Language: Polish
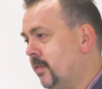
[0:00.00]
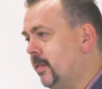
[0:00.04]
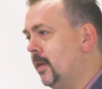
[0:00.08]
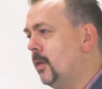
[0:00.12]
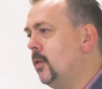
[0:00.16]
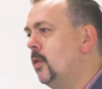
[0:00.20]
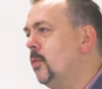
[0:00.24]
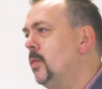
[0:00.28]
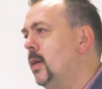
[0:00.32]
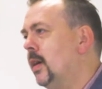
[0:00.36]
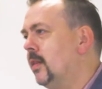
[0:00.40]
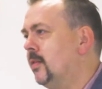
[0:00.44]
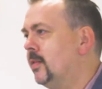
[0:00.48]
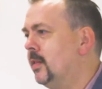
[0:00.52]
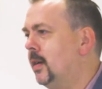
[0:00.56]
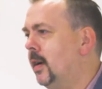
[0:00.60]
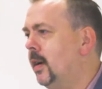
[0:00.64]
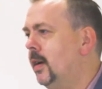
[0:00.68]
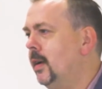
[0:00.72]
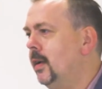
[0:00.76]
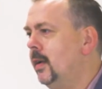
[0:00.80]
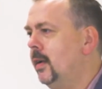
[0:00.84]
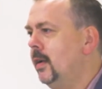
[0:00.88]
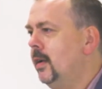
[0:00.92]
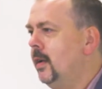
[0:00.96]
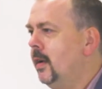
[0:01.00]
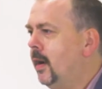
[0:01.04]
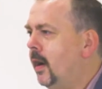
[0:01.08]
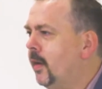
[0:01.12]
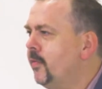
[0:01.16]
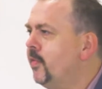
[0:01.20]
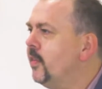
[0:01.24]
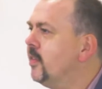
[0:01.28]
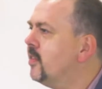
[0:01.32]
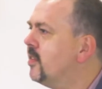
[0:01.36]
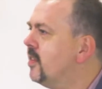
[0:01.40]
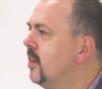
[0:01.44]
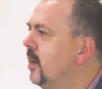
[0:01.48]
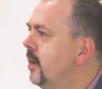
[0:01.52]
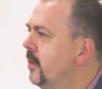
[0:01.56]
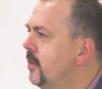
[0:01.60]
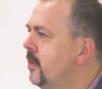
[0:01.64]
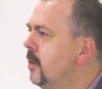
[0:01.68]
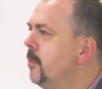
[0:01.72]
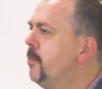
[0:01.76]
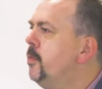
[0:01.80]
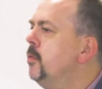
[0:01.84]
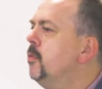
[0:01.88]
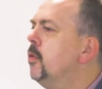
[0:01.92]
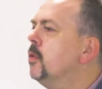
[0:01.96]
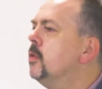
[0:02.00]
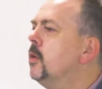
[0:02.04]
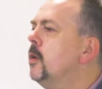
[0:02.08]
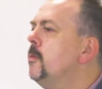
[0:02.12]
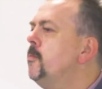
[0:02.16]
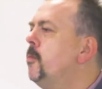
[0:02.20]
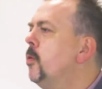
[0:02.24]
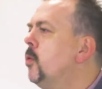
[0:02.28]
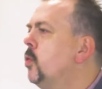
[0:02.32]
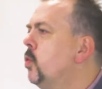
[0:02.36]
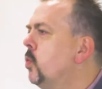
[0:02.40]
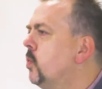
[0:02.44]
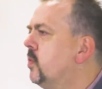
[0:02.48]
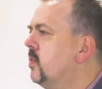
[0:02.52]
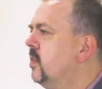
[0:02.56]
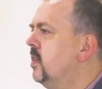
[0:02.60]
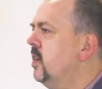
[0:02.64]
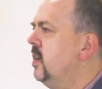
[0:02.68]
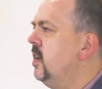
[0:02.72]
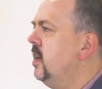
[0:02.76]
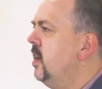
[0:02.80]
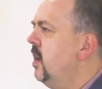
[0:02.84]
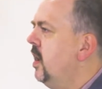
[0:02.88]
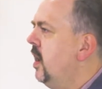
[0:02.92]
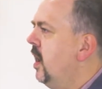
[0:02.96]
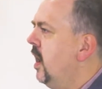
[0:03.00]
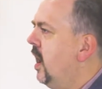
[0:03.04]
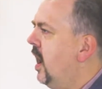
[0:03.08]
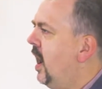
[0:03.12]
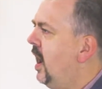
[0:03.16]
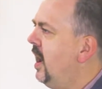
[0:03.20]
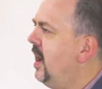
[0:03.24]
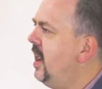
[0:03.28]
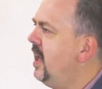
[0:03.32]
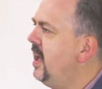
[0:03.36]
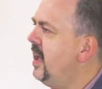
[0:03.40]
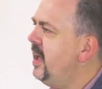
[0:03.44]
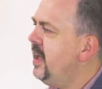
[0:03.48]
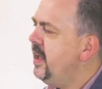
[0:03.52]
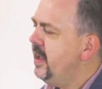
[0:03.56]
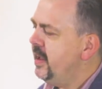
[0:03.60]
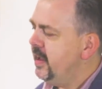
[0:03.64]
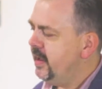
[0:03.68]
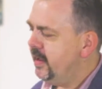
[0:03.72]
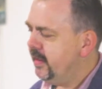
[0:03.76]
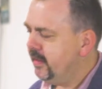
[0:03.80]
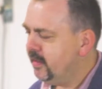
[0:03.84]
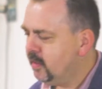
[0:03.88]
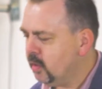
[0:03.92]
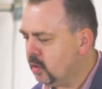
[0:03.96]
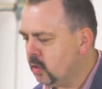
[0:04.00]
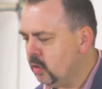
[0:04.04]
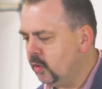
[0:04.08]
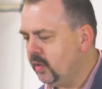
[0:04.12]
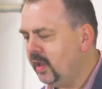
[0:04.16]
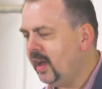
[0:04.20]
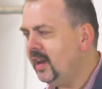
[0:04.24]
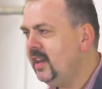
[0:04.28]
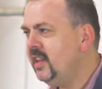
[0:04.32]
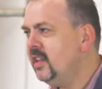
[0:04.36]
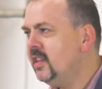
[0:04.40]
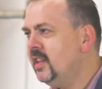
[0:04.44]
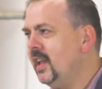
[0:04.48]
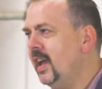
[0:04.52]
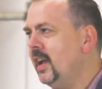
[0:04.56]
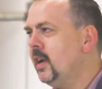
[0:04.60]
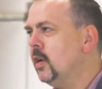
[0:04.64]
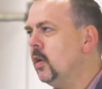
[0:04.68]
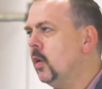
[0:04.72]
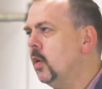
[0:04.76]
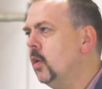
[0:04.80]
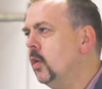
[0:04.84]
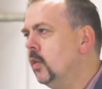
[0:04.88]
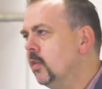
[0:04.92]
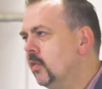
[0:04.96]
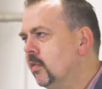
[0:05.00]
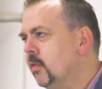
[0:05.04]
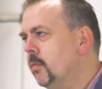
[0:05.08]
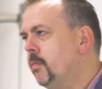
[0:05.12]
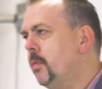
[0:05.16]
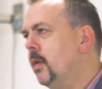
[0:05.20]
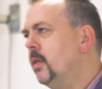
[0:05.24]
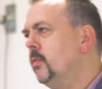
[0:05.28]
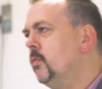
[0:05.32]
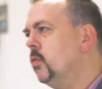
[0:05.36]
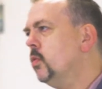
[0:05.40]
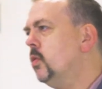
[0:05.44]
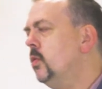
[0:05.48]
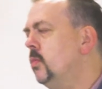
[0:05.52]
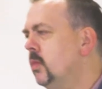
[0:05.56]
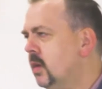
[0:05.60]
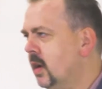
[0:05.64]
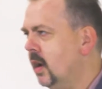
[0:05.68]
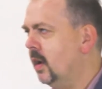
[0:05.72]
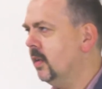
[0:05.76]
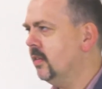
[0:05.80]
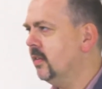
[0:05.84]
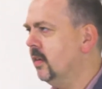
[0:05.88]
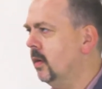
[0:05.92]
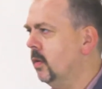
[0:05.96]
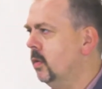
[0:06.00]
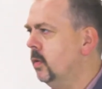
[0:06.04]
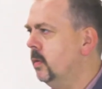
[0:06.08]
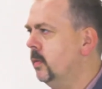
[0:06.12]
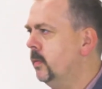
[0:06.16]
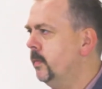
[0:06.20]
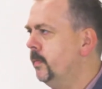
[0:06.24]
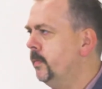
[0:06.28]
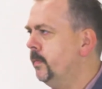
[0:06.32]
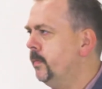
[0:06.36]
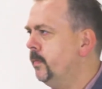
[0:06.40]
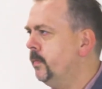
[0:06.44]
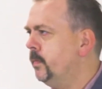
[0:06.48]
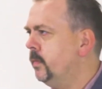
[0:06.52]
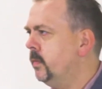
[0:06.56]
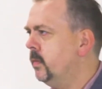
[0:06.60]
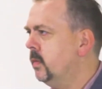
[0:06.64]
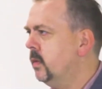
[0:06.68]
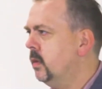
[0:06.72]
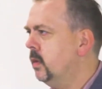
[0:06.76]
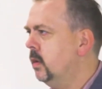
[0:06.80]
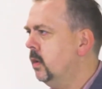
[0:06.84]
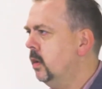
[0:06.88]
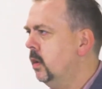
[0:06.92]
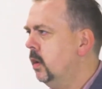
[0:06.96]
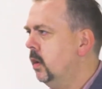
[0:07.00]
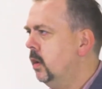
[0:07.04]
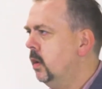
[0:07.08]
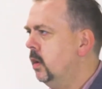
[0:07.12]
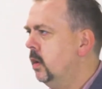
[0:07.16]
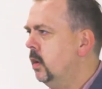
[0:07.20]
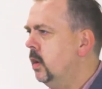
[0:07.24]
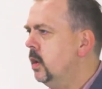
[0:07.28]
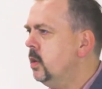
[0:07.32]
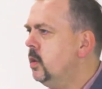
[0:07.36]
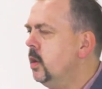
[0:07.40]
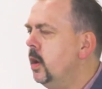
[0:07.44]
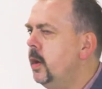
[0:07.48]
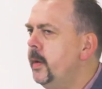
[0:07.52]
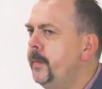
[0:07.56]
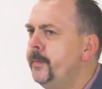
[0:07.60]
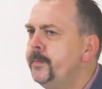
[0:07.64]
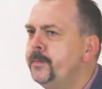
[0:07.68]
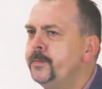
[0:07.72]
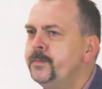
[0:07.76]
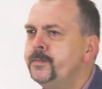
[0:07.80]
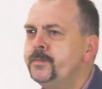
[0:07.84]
z tego miasta, a więc nie było tej pokusy, ale dokonali tego, co Pan Bóg im kazał. Wiecie,